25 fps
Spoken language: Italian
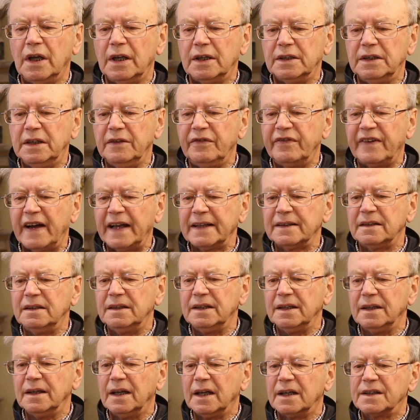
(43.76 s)

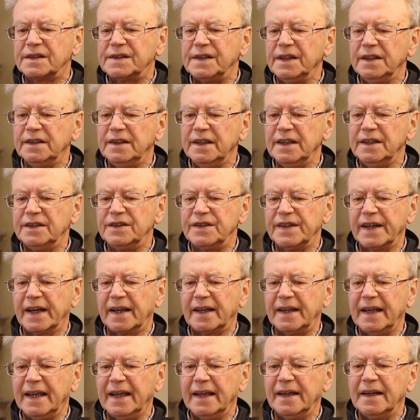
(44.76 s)
Difatti si
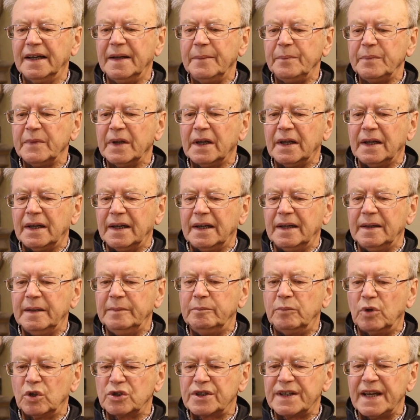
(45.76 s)
dice che e
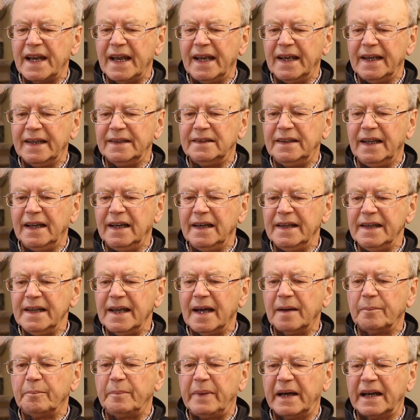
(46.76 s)
Mosè ed
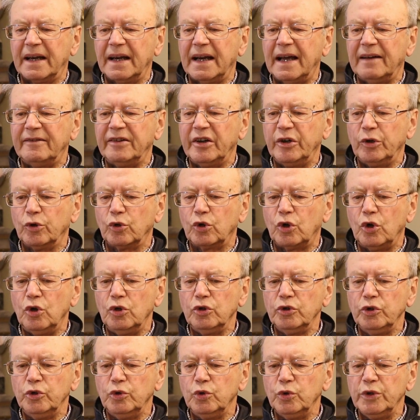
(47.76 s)
Elia parlavano
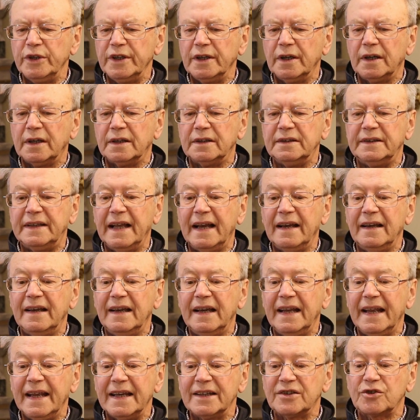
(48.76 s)
con lui
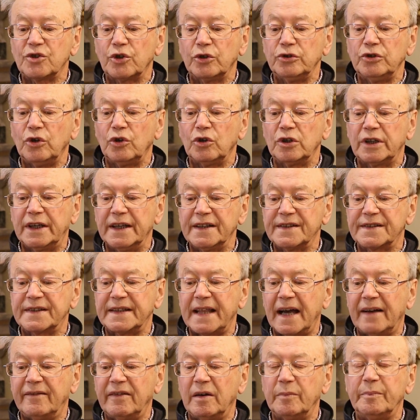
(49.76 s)
dell'esodo che
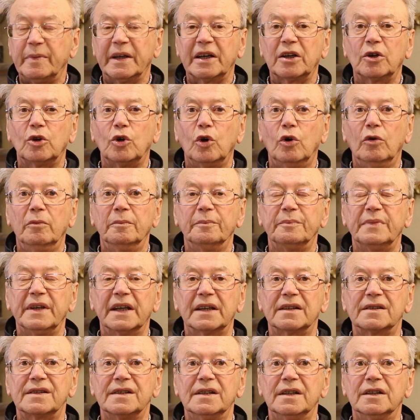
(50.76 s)
stava per
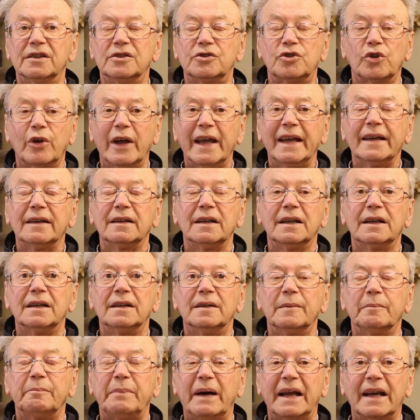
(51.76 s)
compiersi, cioè
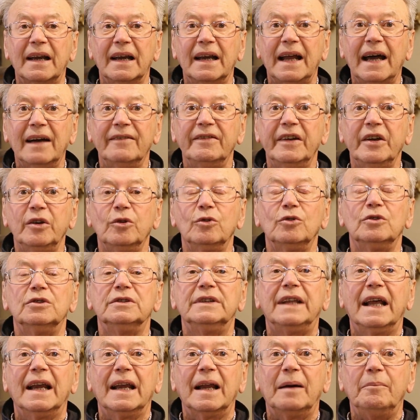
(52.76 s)
parlavano
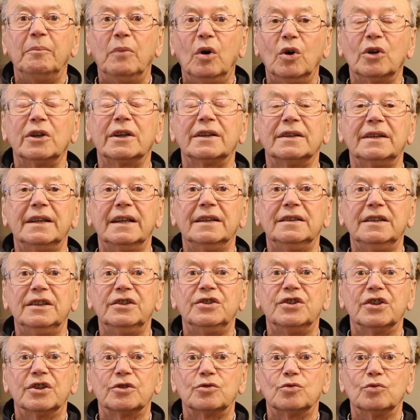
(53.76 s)
della morte di
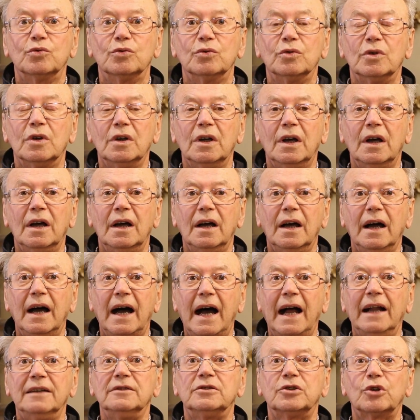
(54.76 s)
Gesù,
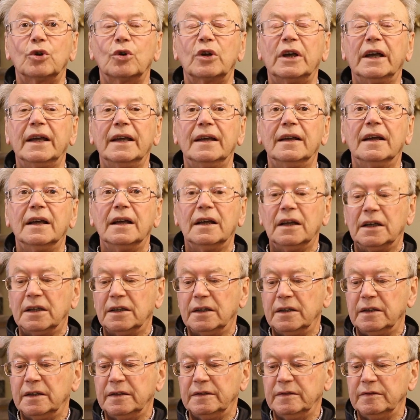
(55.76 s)
altro che
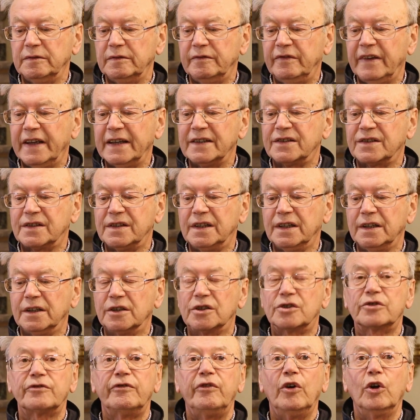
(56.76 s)
eh,
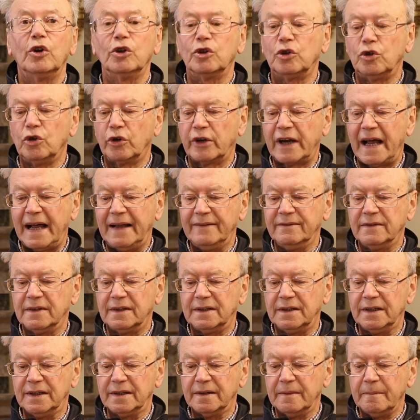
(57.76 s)
vesti
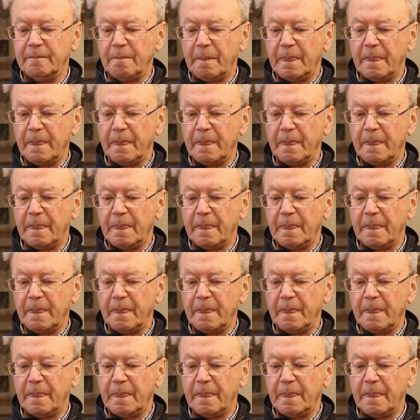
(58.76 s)
sfolgoranti.